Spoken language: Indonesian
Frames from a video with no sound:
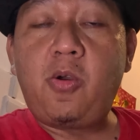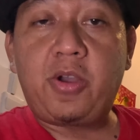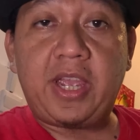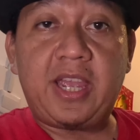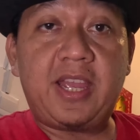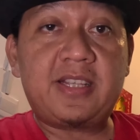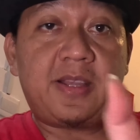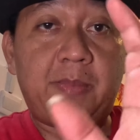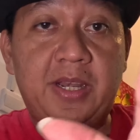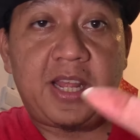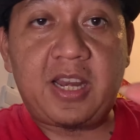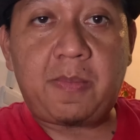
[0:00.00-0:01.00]
okay,
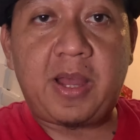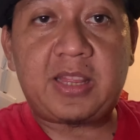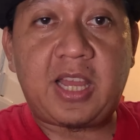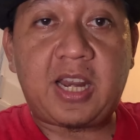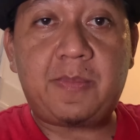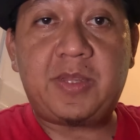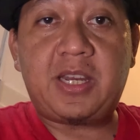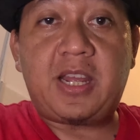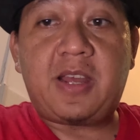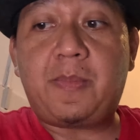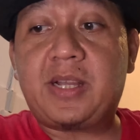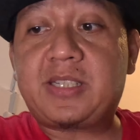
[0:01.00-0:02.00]
sampai dari Mataram
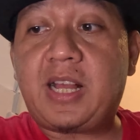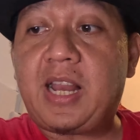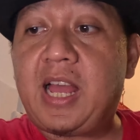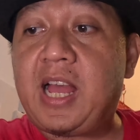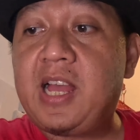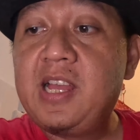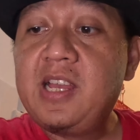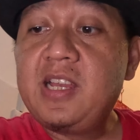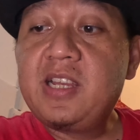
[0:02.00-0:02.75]
tidak ada masalah